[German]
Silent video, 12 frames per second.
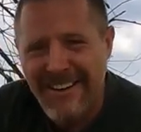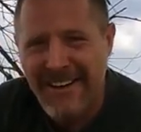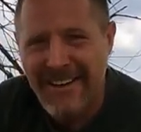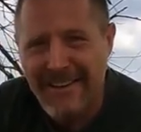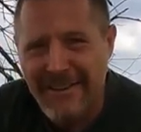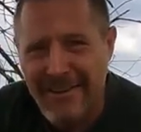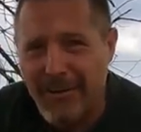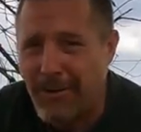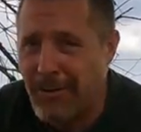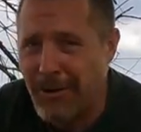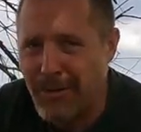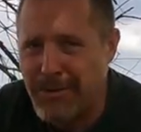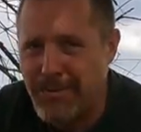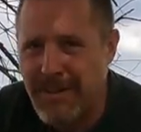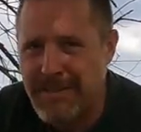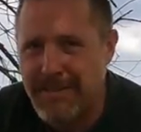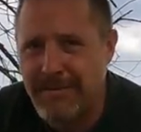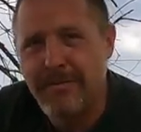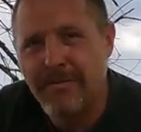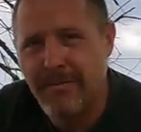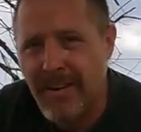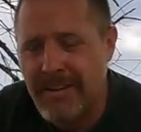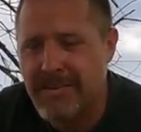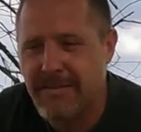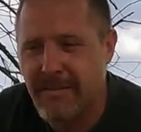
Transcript: Endlich Kopfschmerzen fast